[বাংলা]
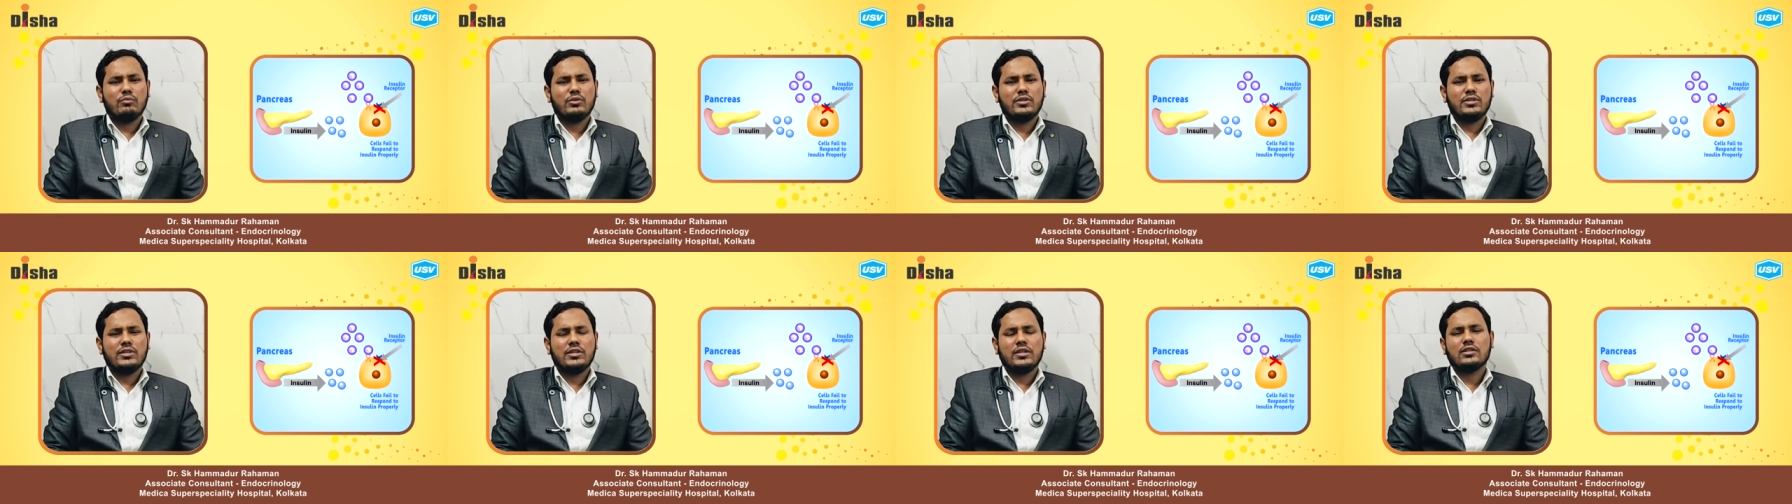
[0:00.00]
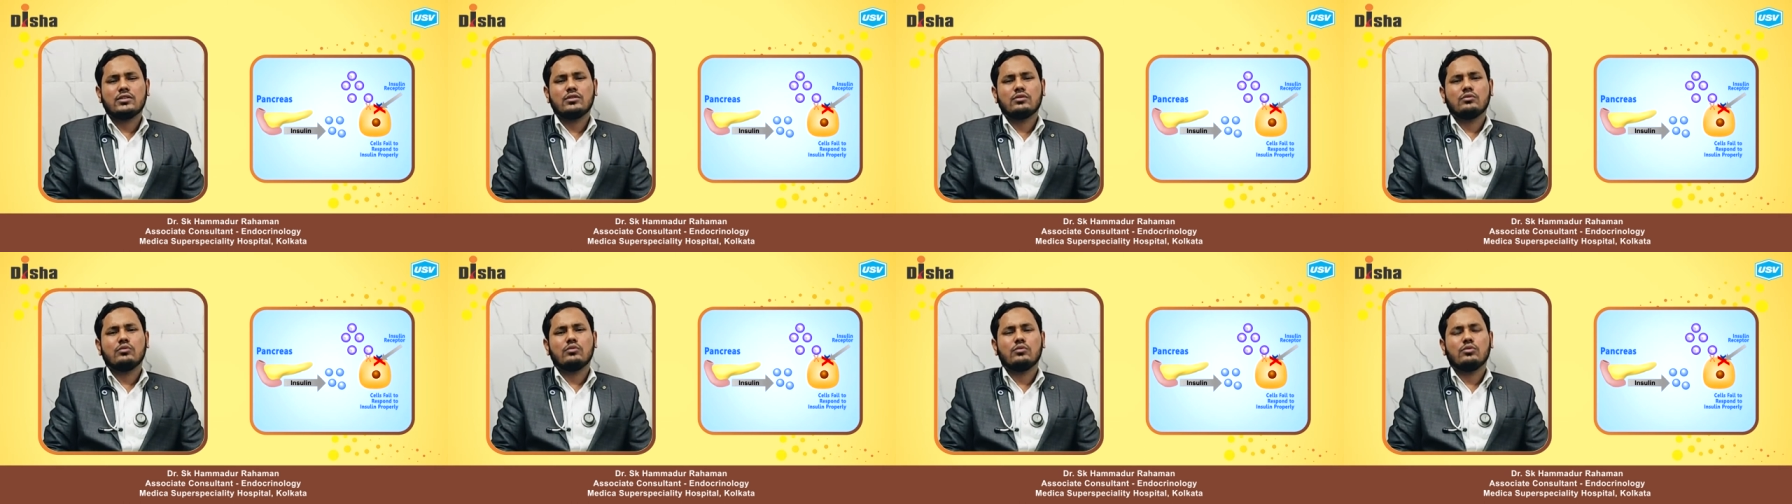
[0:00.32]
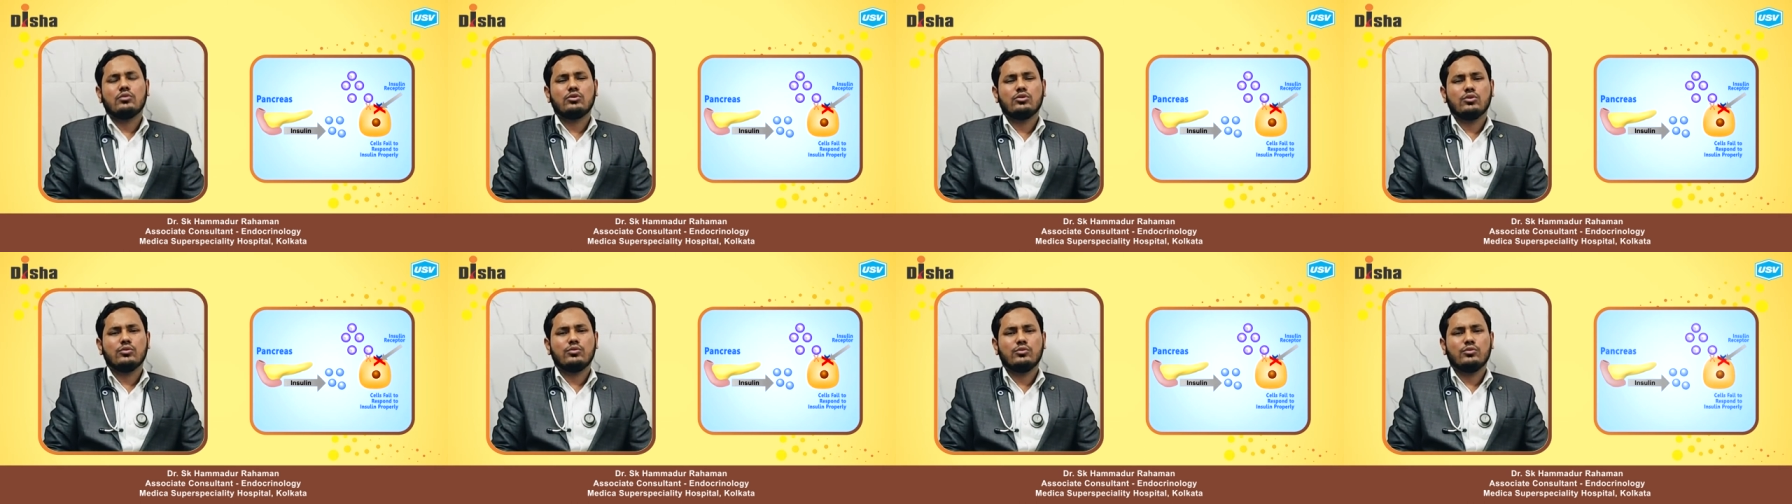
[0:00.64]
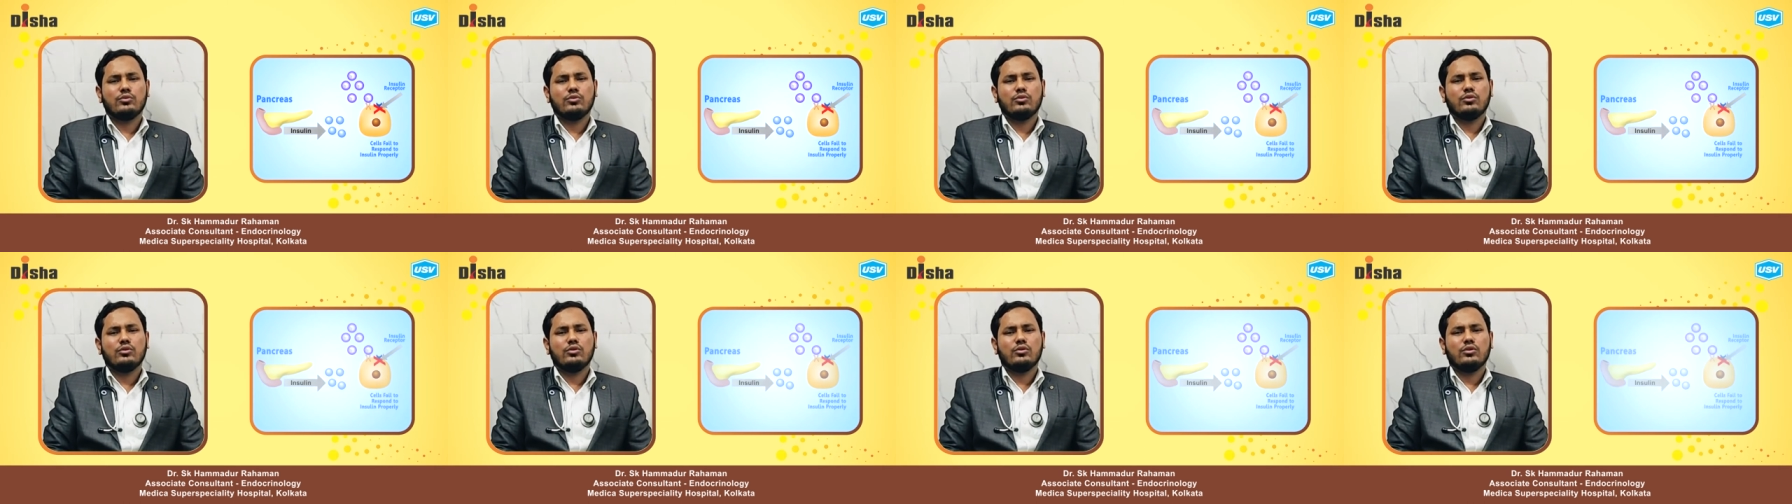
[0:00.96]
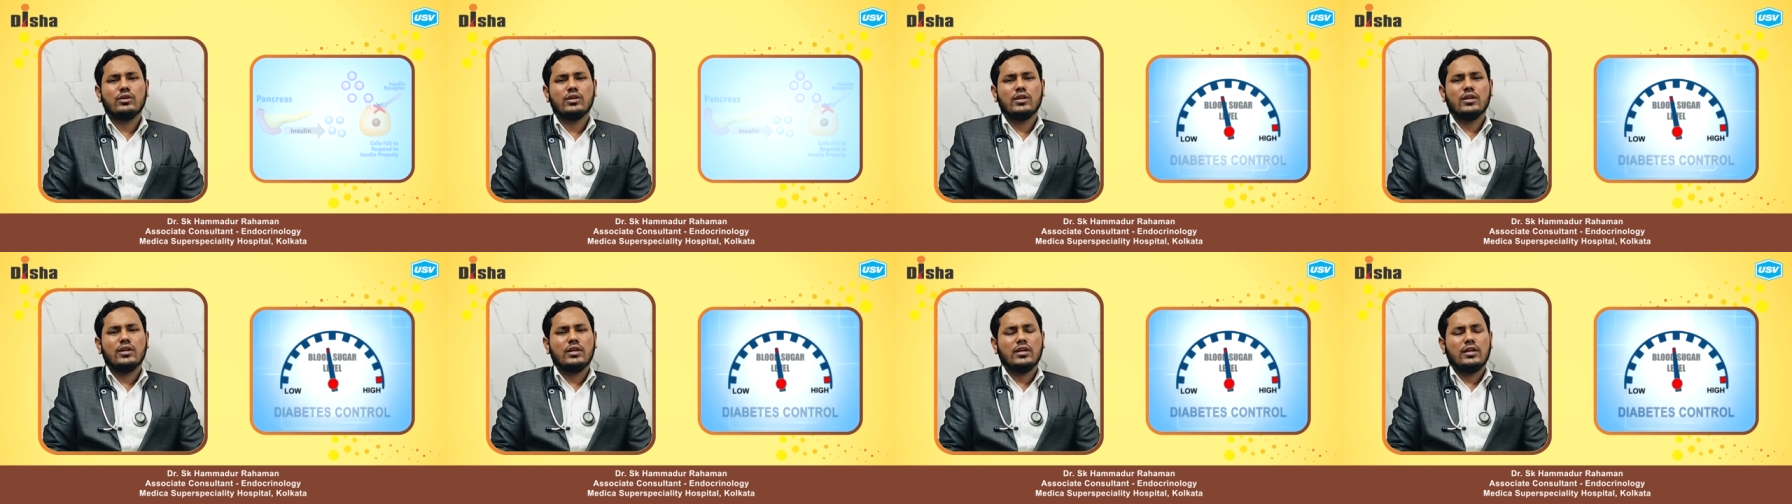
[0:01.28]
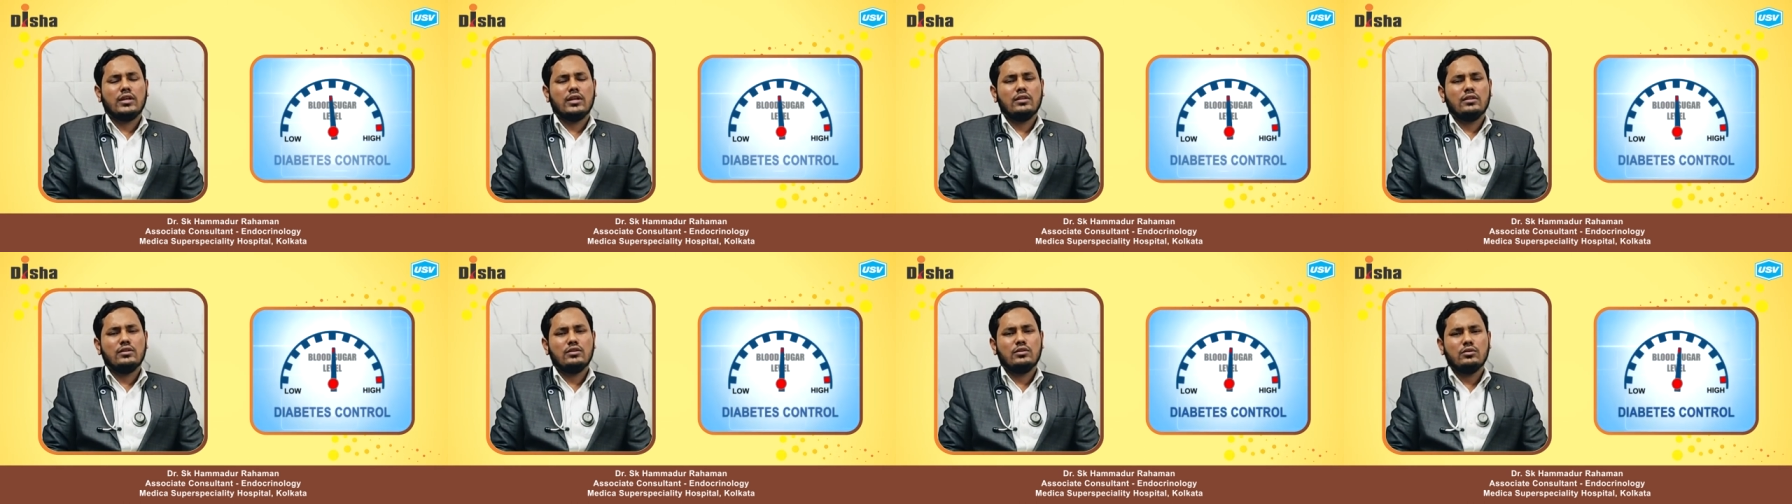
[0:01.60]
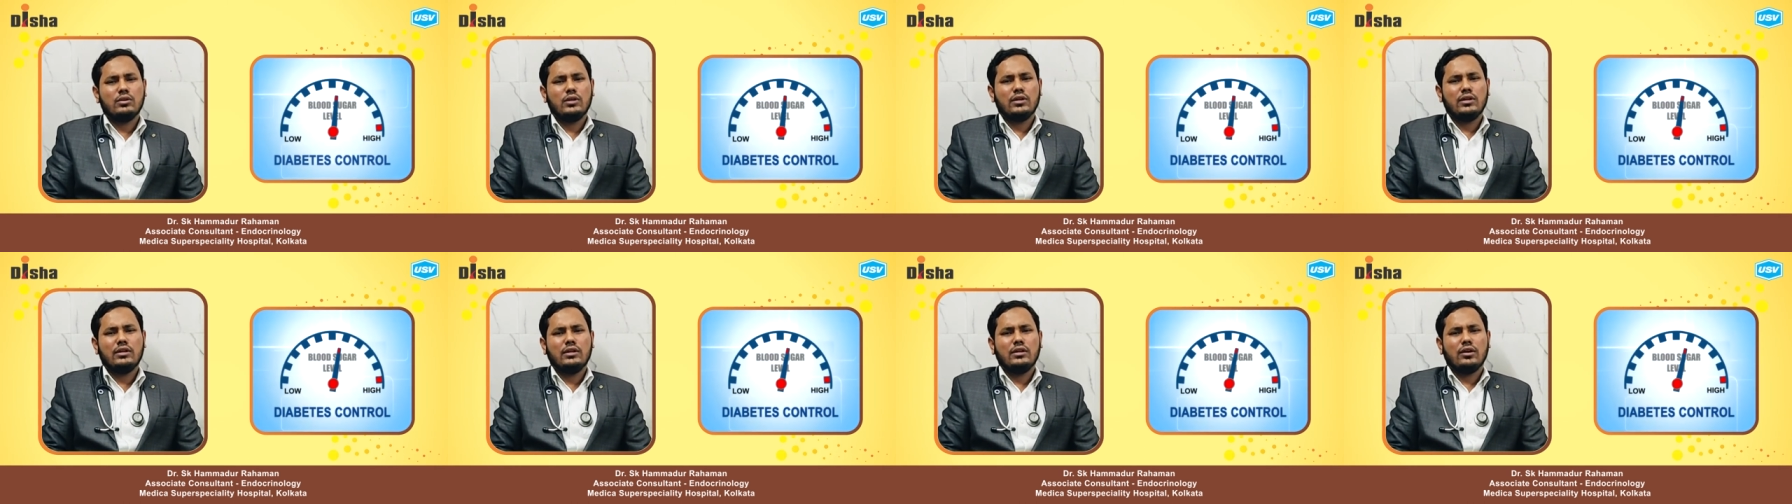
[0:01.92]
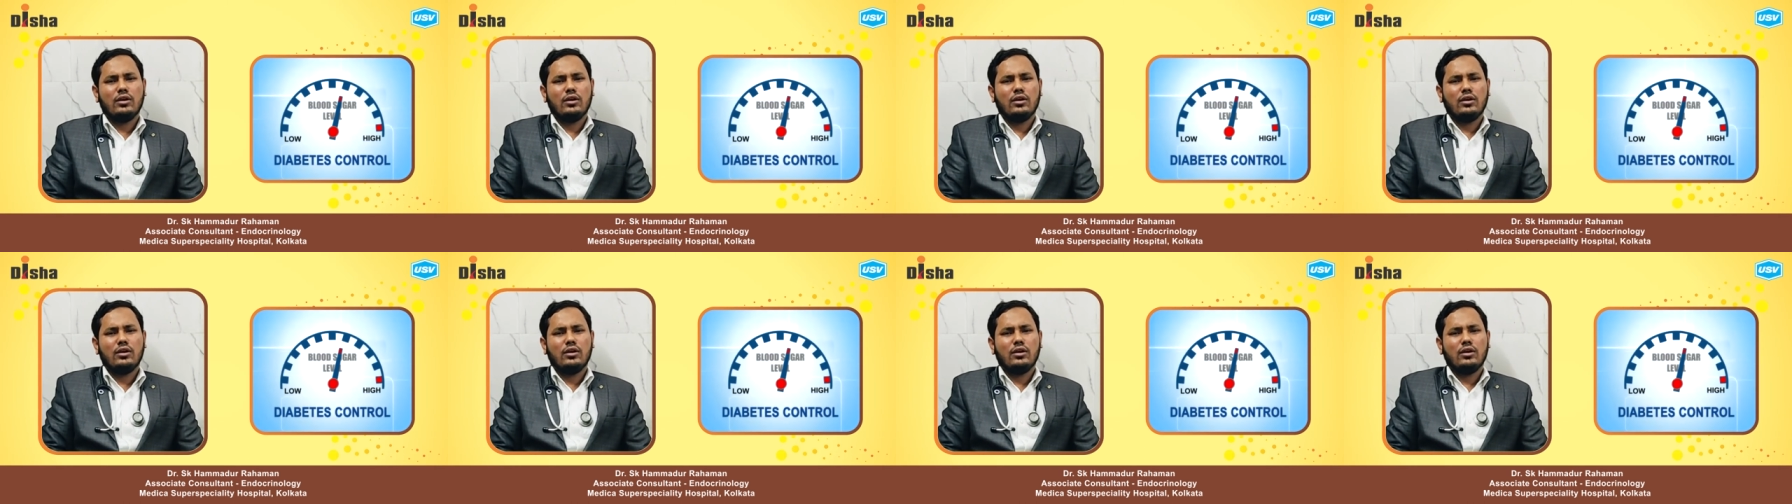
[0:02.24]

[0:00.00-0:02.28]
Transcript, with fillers: বিশেষ গুরুত্বপূর্ণ ইনসুলিন